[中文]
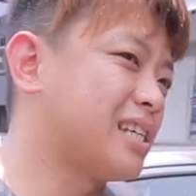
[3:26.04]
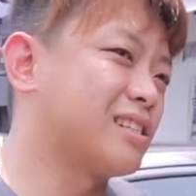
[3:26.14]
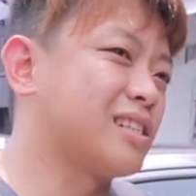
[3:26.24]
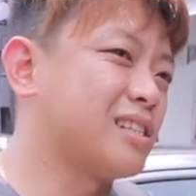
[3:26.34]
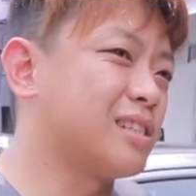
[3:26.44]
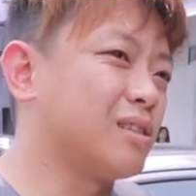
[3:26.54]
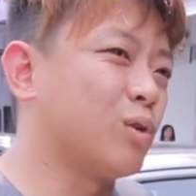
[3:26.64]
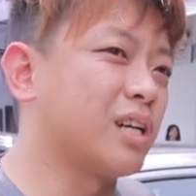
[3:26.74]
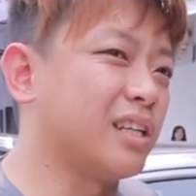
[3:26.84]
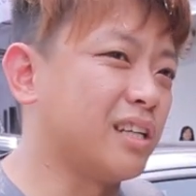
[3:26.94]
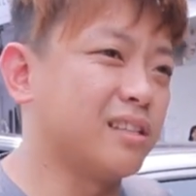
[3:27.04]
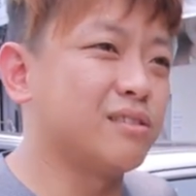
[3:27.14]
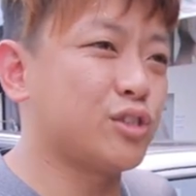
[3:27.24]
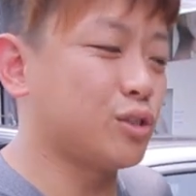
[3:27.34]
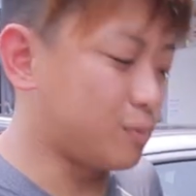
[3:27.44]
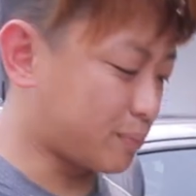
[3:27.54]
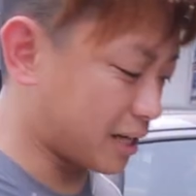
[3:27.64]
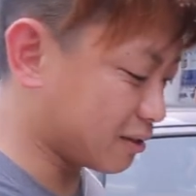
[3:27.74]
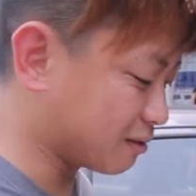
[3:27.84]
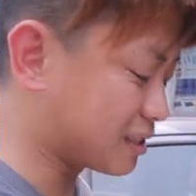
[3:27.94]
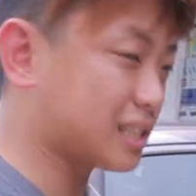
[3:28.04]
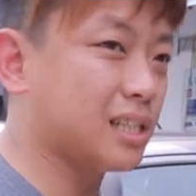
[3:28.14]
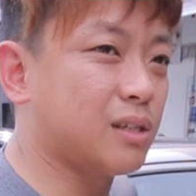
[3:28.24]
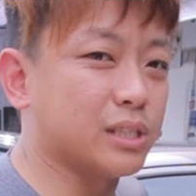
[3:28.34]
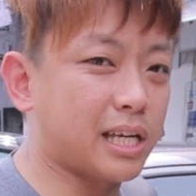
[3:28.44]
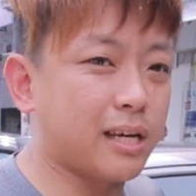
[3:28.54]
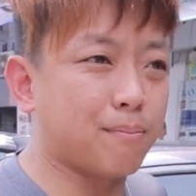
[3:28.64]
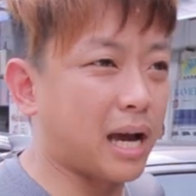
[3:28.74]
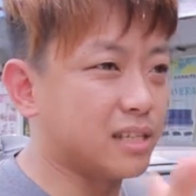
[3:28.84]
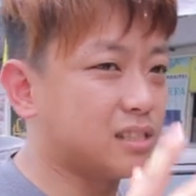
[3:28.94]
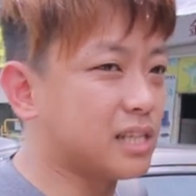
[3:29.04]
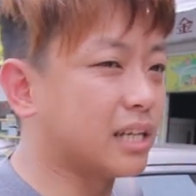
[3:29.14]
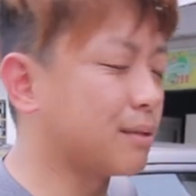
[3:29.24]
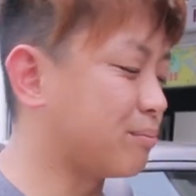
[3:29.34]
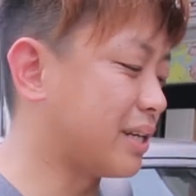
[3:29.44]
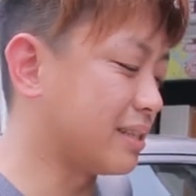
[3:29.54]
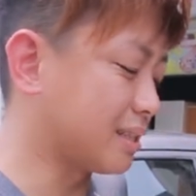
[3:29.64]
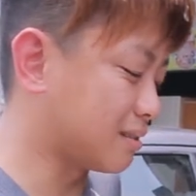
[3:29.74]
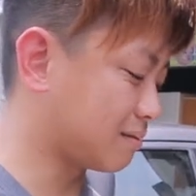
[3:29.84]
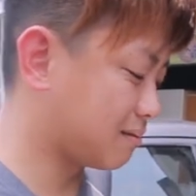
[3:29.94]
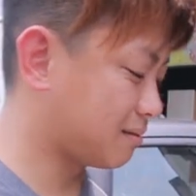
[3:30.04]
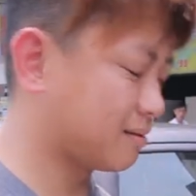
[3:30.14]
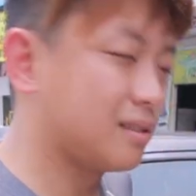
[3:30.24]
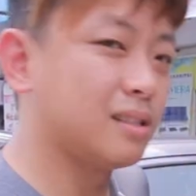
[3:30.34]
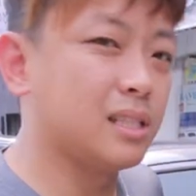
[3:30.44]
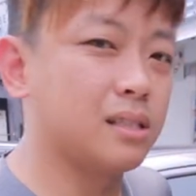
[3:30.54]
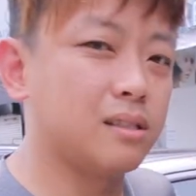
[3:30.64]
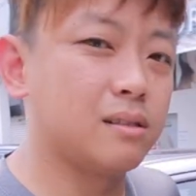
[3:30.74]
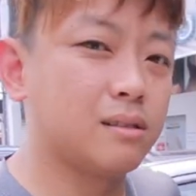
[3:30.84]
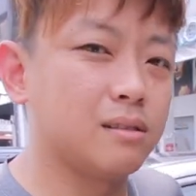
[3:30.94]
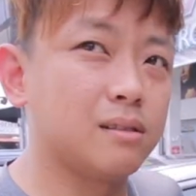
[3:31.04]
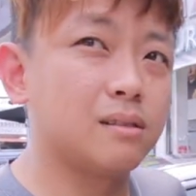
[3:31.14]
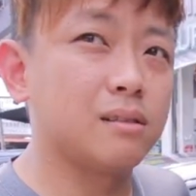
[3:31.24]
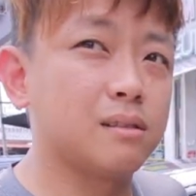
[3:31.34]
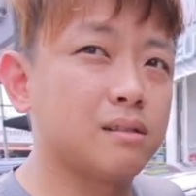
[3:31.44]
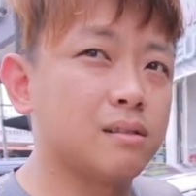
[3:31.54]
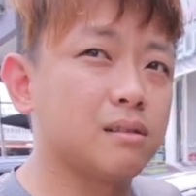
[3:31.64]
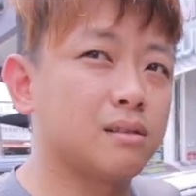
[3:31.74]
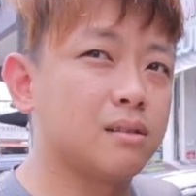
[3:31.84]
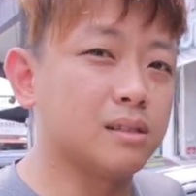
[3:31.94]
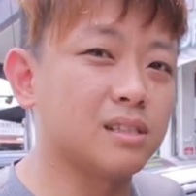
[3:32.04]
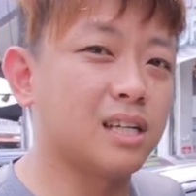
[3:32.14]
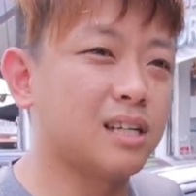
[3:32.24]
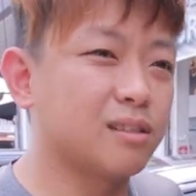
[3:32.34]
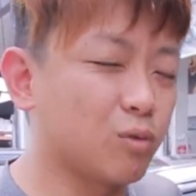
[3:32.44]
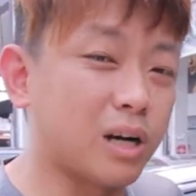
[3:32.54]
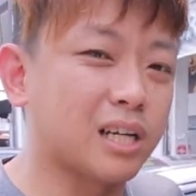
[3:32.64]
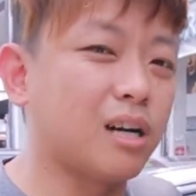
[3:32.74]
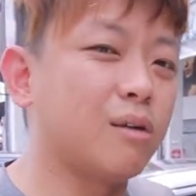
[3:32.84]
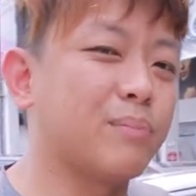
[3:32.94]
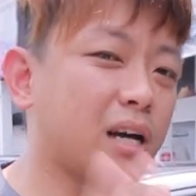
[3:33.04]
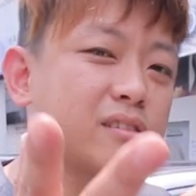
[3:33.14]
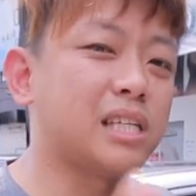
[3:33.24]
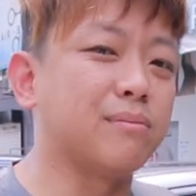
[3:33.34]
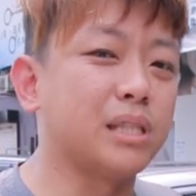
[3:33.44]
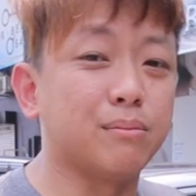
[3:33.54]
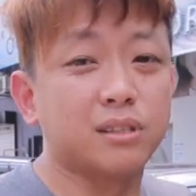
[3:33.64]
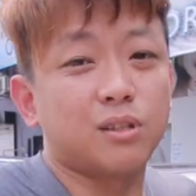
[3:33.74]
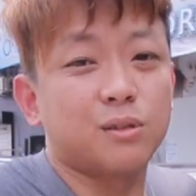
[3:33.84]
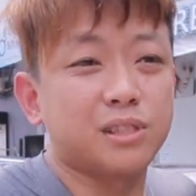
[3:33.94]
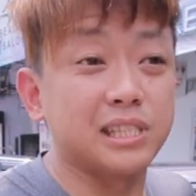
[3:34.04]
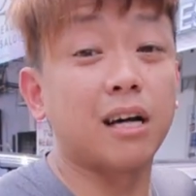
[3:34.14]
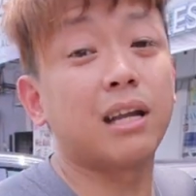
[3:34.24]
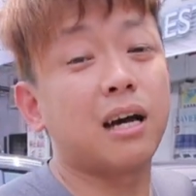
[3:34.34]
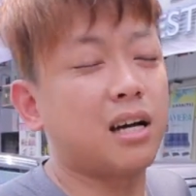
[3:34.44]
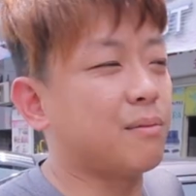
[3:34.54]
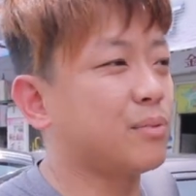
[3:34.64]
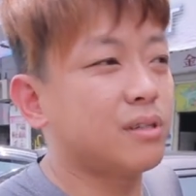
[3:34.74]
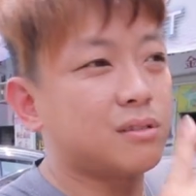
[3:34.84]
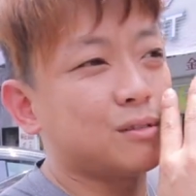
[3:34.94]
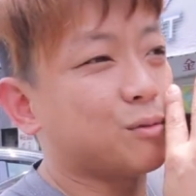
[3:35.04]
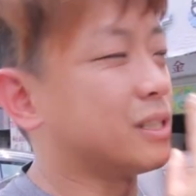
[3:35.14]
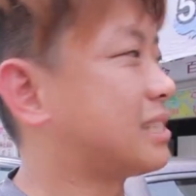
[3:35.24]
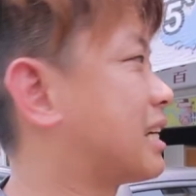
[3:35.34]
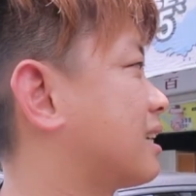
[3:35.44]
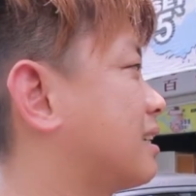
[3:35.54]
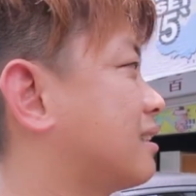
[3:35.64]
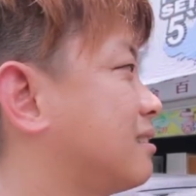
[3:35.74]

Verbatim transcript: 样子我可能就不要用这个，我再买其他的 brand 了。然后广告那些不要 skip。是啊，广告不要 skip， 你们都知道了哈，不用我讲了。